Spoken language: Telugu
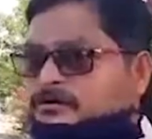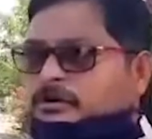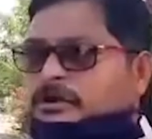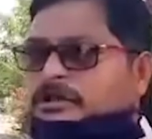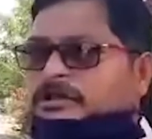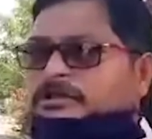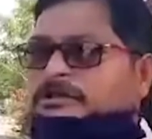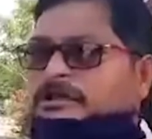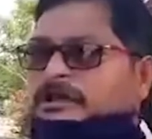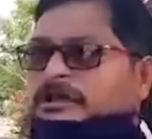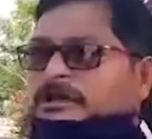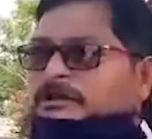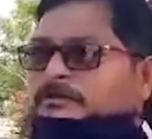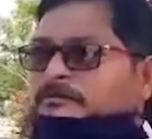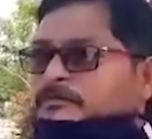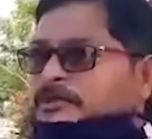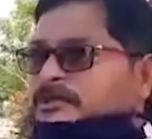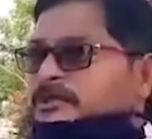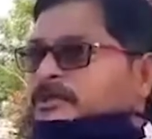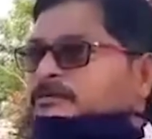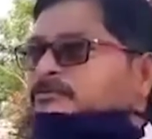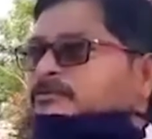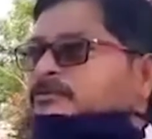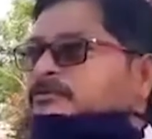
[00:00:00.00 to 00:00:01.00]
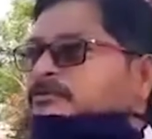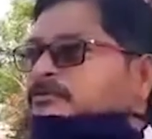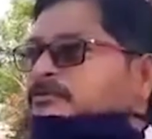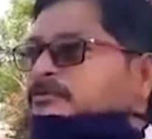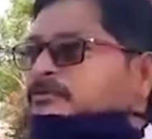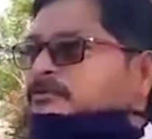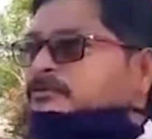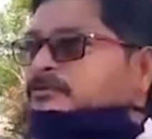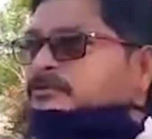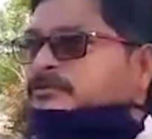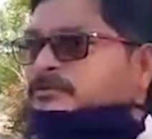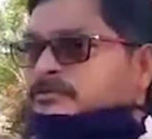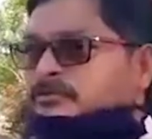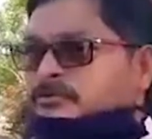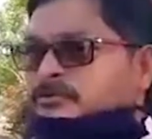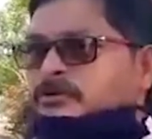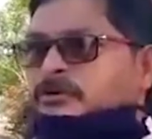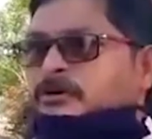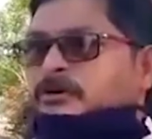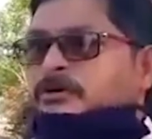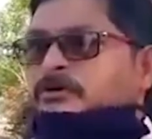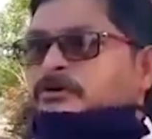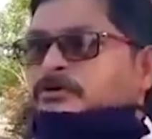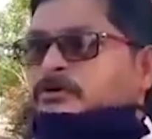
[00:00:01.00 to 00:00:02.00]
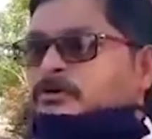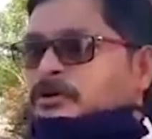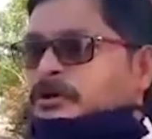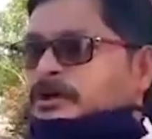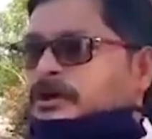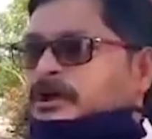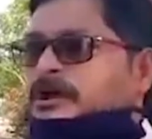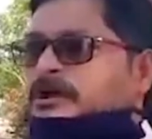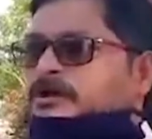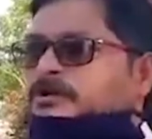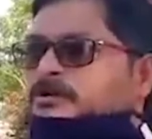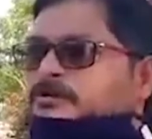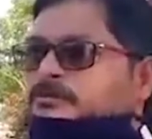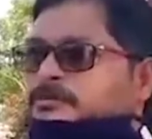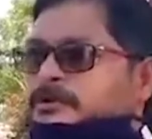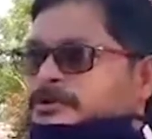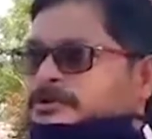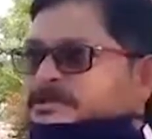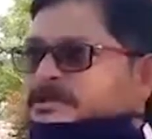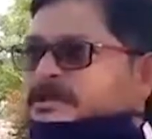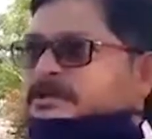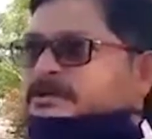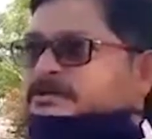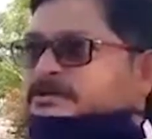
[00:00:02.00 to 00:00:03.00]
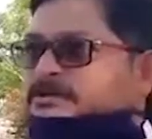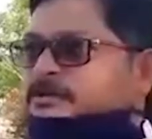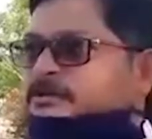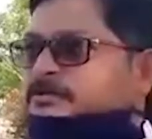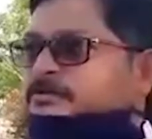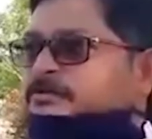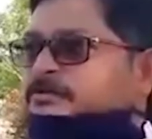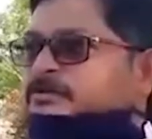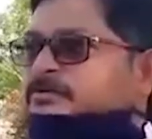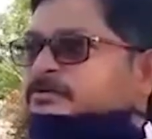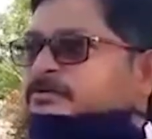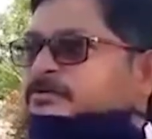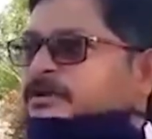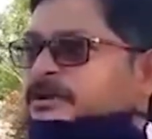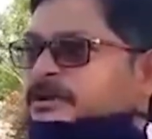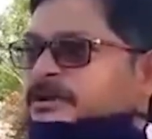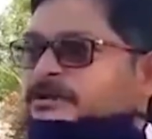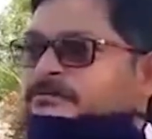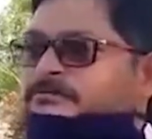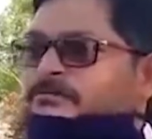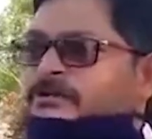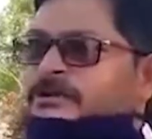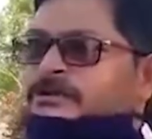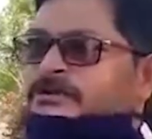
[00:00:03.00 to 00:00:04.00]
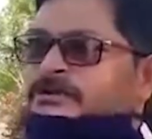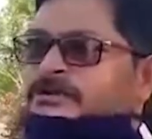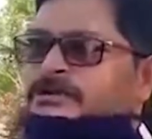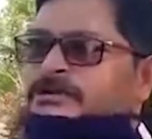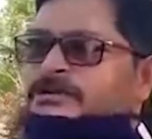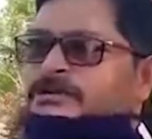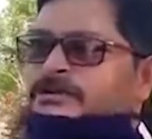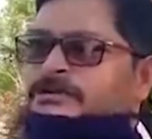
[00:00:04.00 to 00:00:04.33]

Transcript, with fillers: కొంత బియ్యము కూరగాయలు పచారీ సరుకులు అనేటువంటి